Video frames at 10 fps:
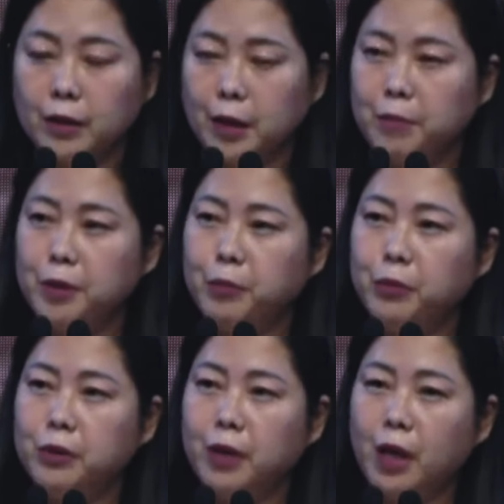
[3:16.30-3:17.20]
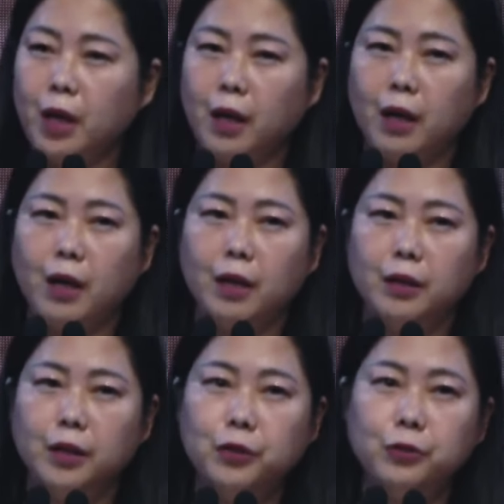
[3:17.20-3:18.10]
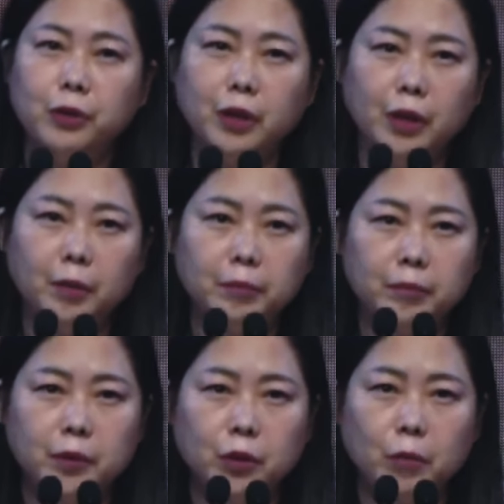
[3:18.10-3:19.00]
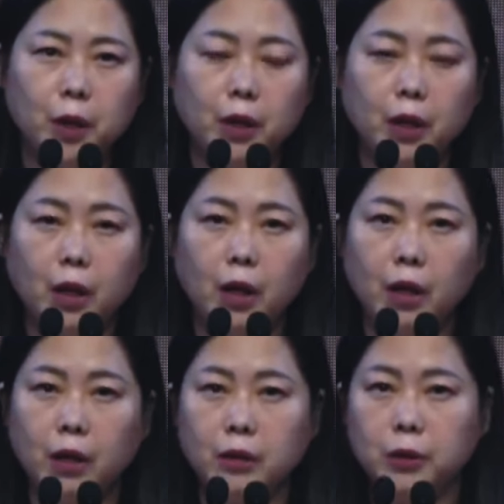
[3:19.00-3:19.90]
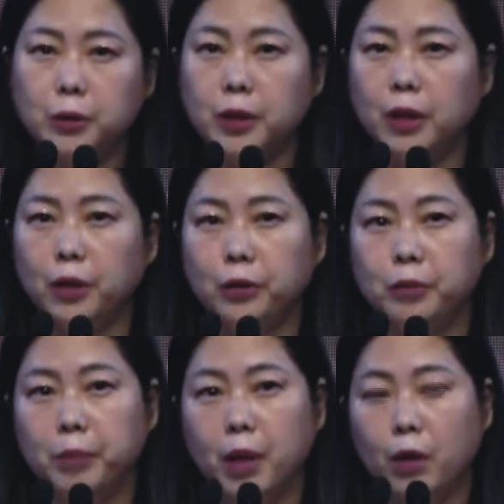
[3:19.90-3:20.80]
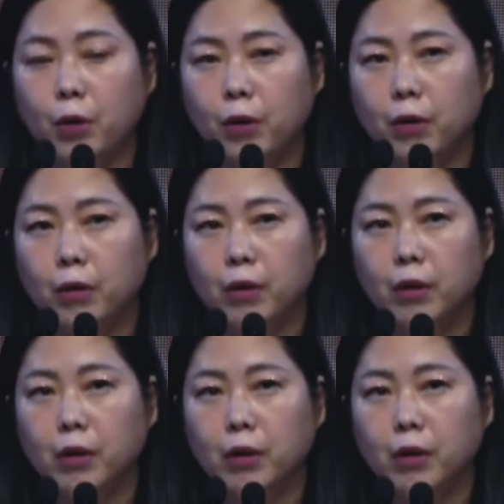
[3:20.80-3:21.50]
잠시 보는데 예수님 저 마귀가 저자의 혀를 빼요.